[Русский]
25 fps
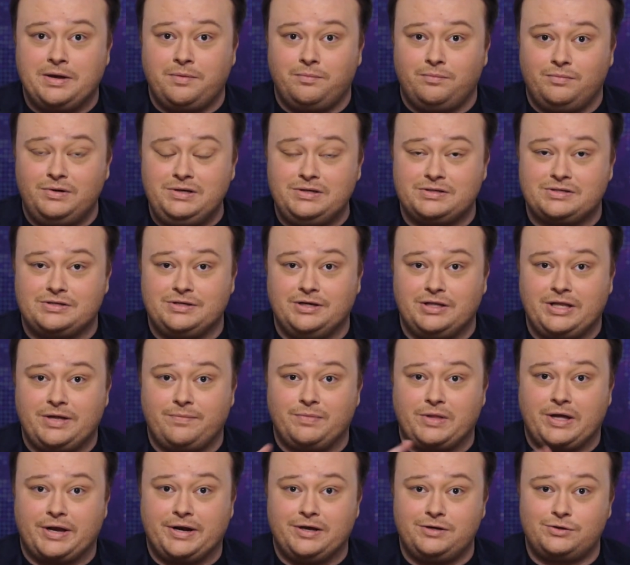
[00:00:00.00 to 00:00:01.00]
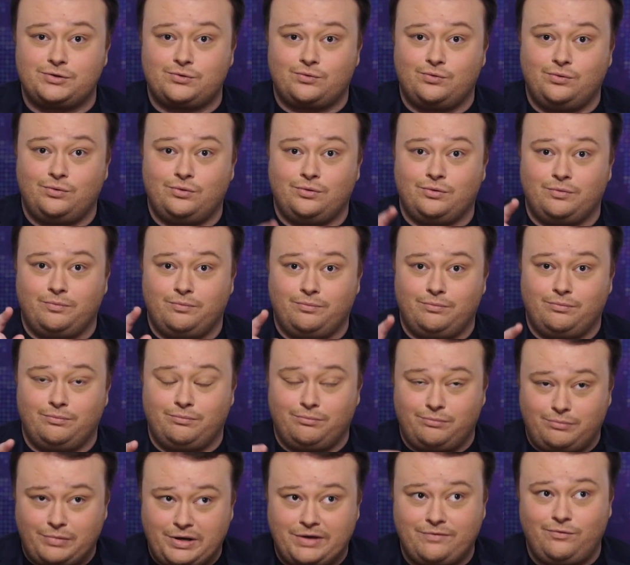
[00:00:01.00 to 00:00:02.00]
мы сделаем нарезку
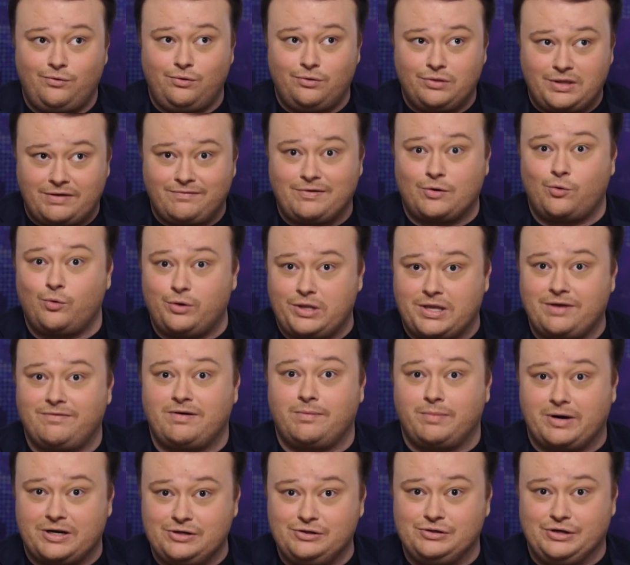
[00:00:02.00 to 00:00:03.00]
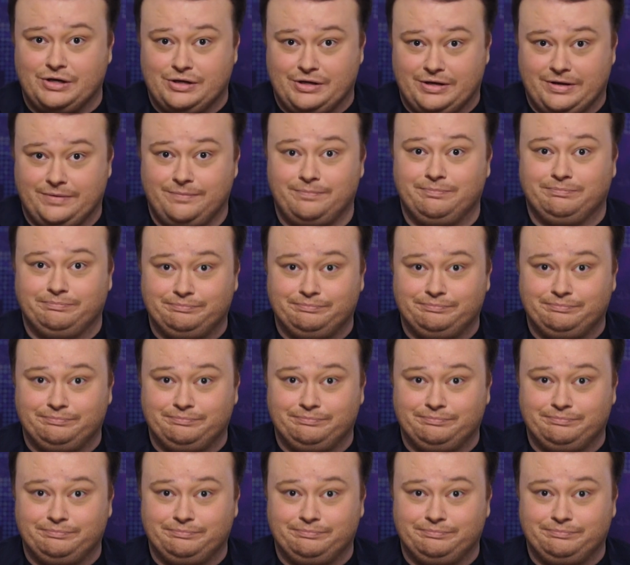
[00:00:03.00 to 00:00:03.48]
моего новогоднего обращения